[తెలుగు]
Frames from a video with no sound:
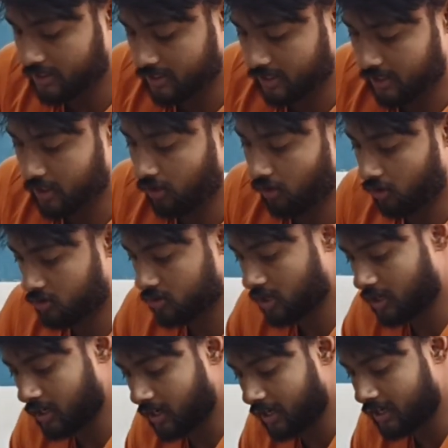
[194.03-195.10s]
చేసేద్దాం
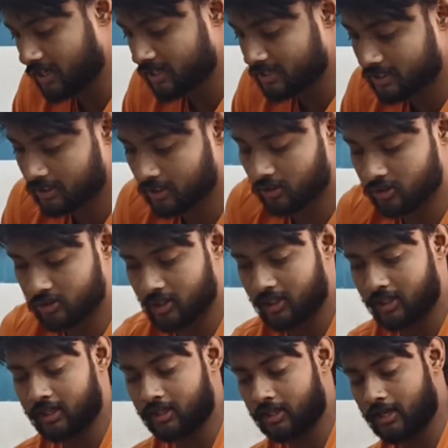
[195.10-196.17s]
ఒకసారి ట్రై చేస్తే తెలుస్తుంది
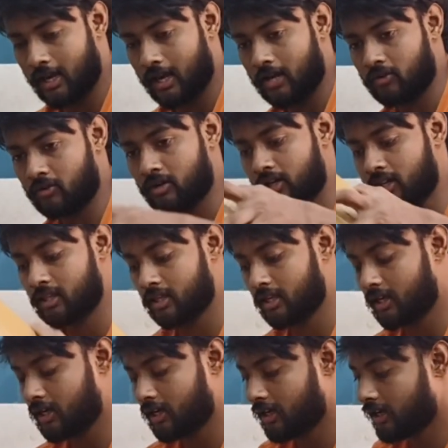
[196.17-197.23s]
కదా ఎలా ఉంటుంది
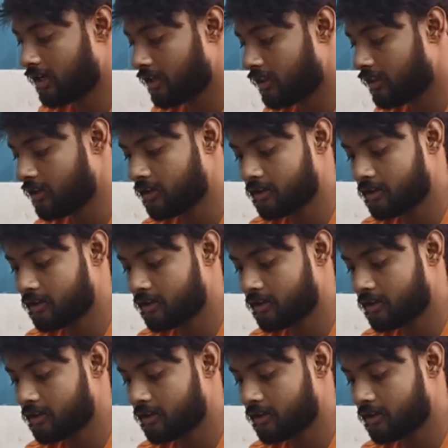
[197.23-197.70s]
ఏంటి అనేది